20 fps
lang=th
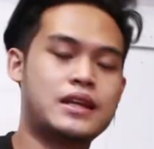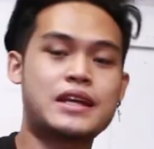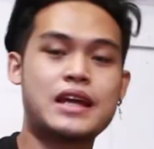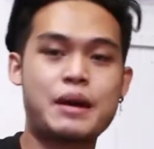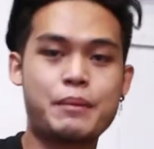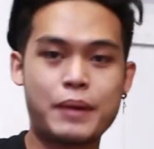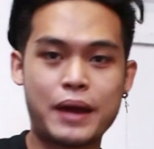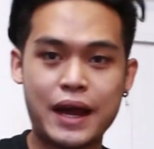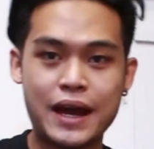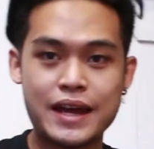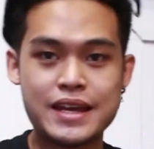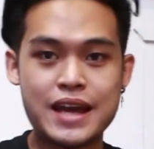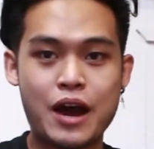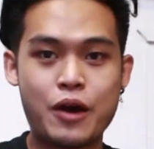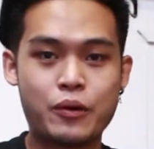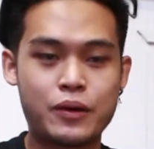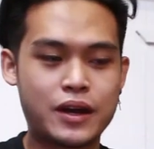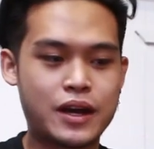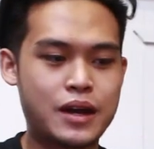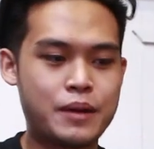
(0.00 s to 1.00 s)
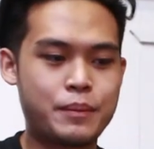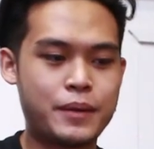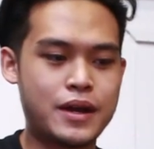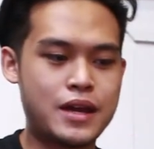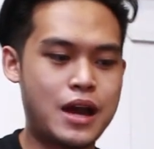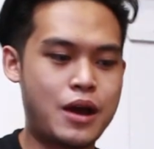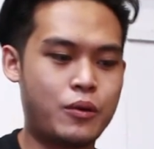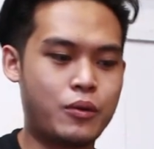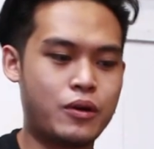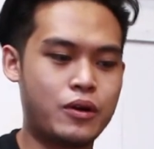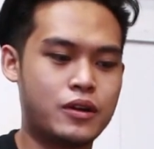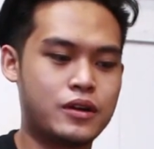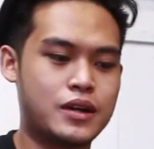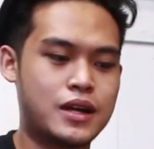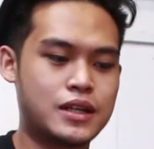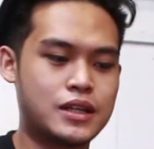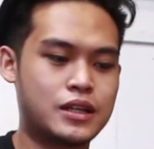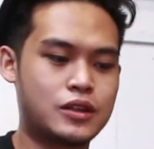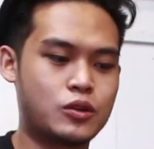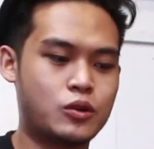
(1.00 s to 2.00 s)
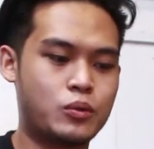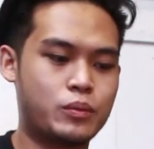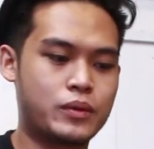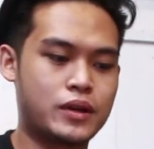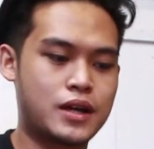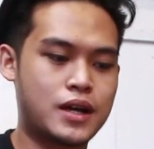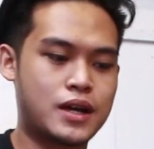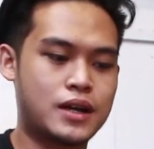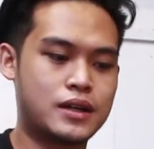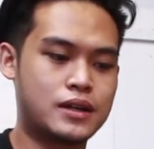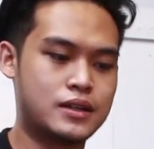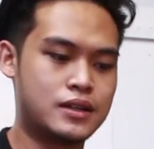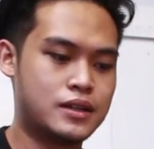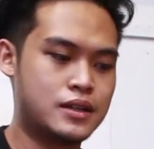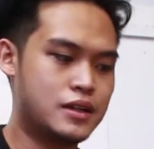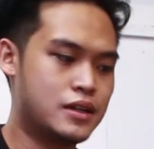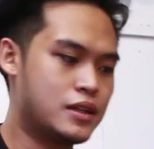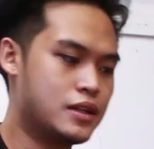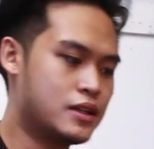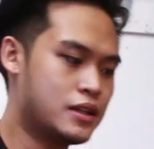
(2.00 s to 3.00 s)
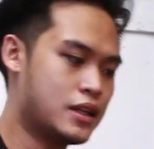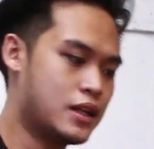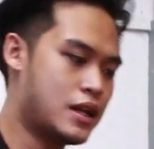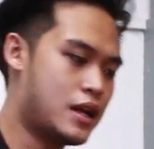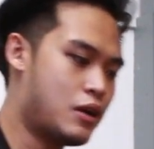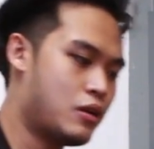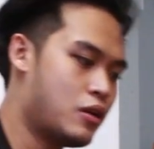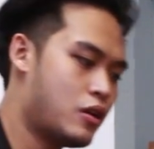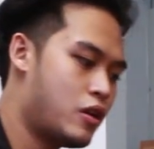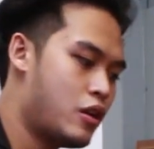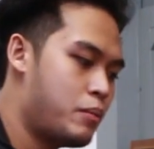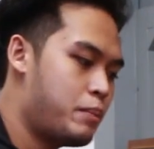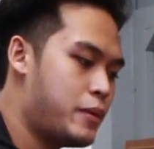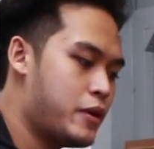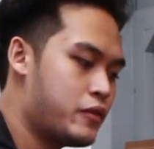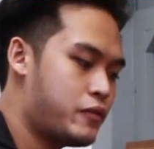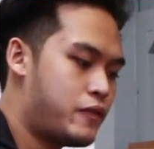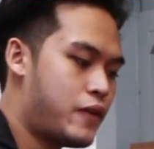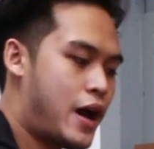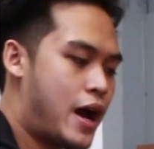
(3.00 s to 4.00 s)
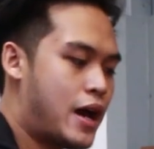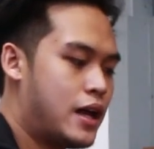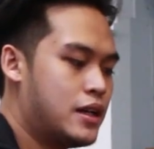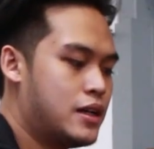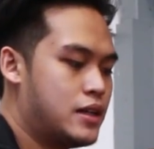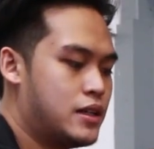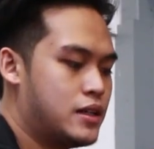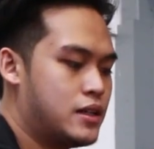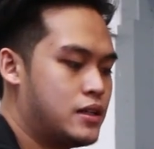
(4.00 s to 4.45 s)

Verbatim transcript: แต่อย่าไปเขย่านะครับเขย่าก็น่าจะตกเหมือนกันเสร็จแล้วเราก็ปิดฝาเลย